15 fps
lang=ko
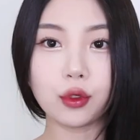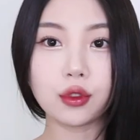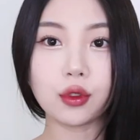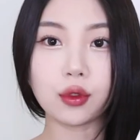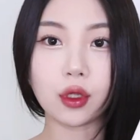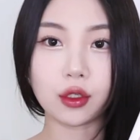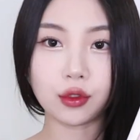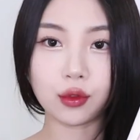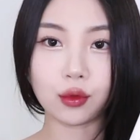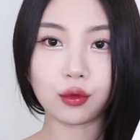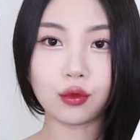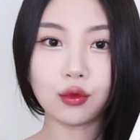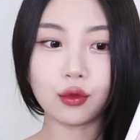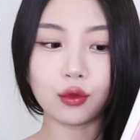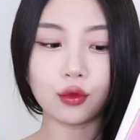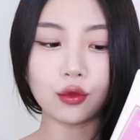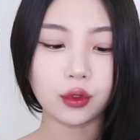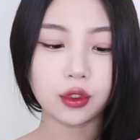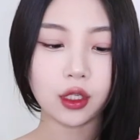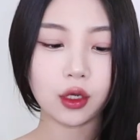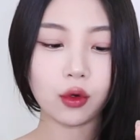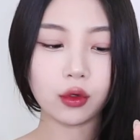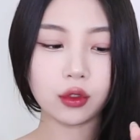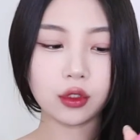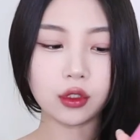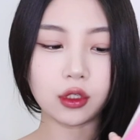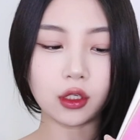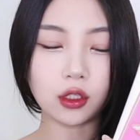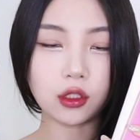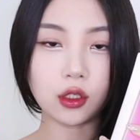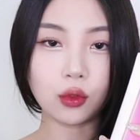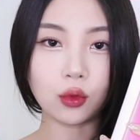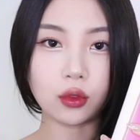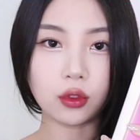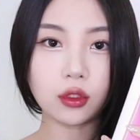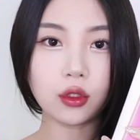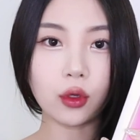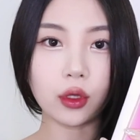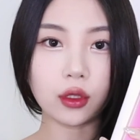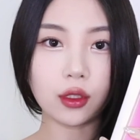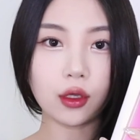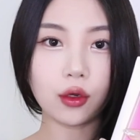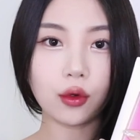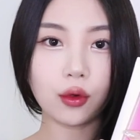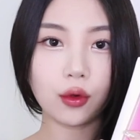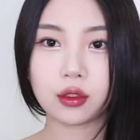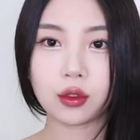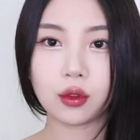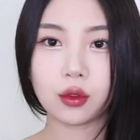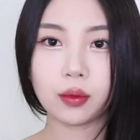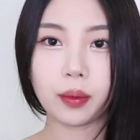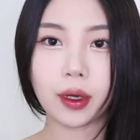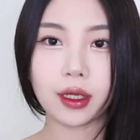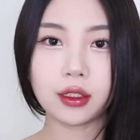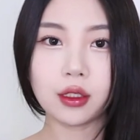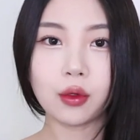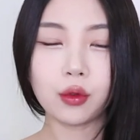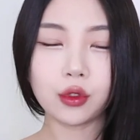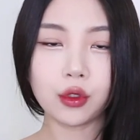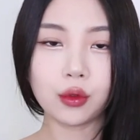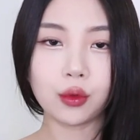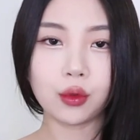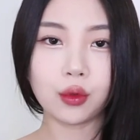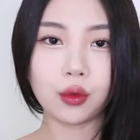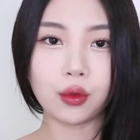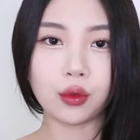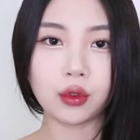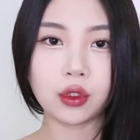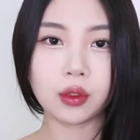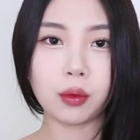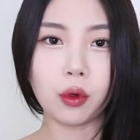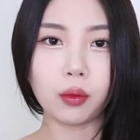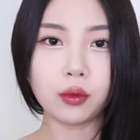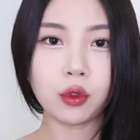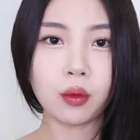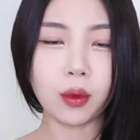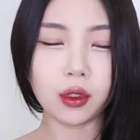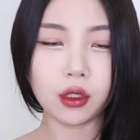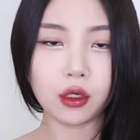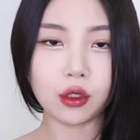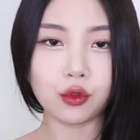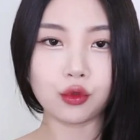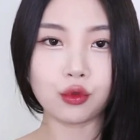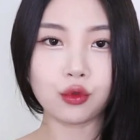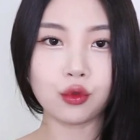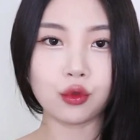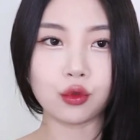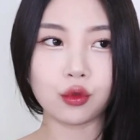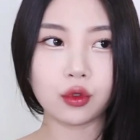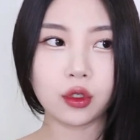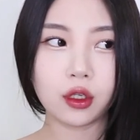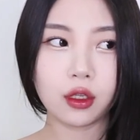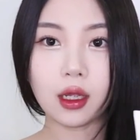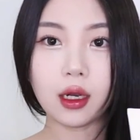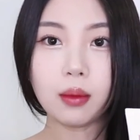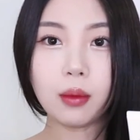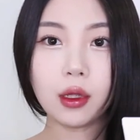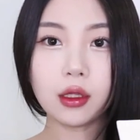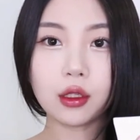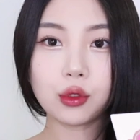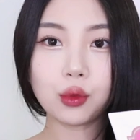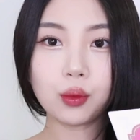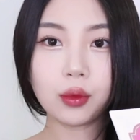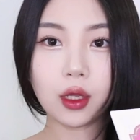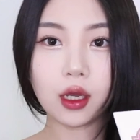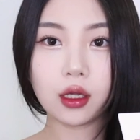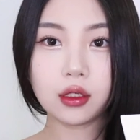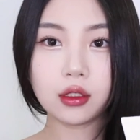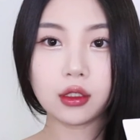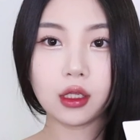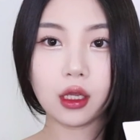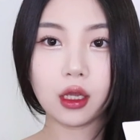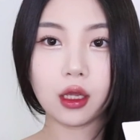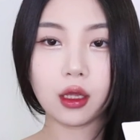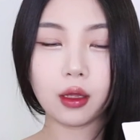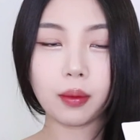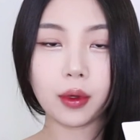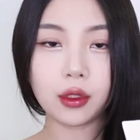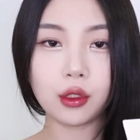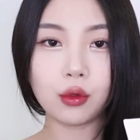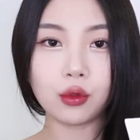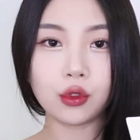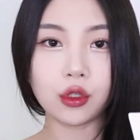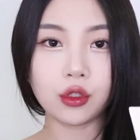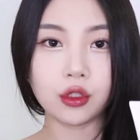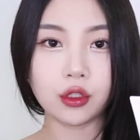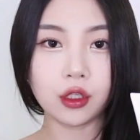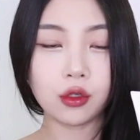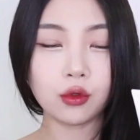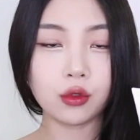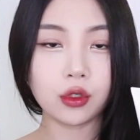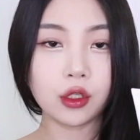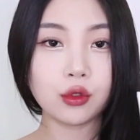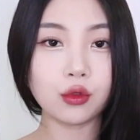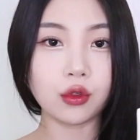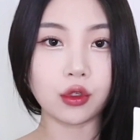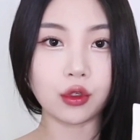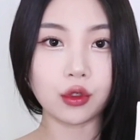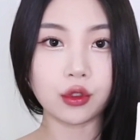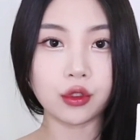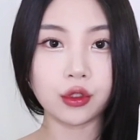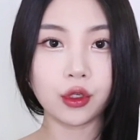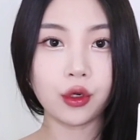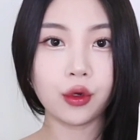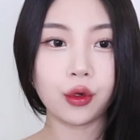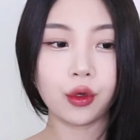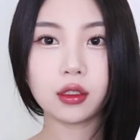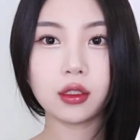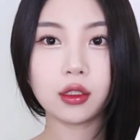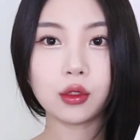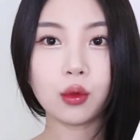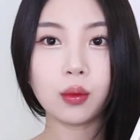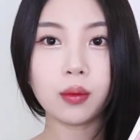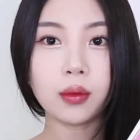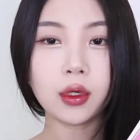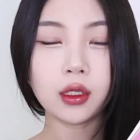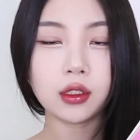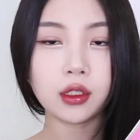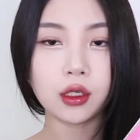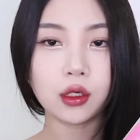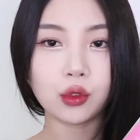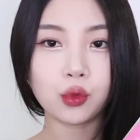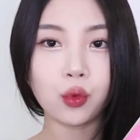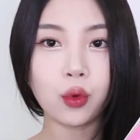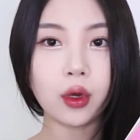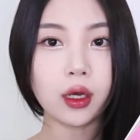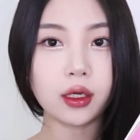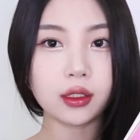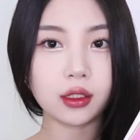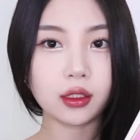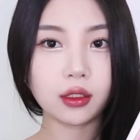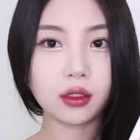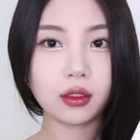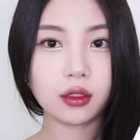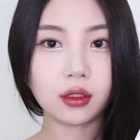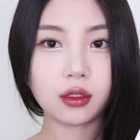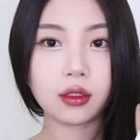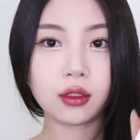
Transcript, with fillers: 벌써 다 썼고 새 거를 이제 또 뜯어야 돼요. 저는 바디로션도 집에 엄청 많아가지고 날마다 좀 다르게 바디로션을 사용을 해주고 있거든요. 근데 정말 제가 좋아하는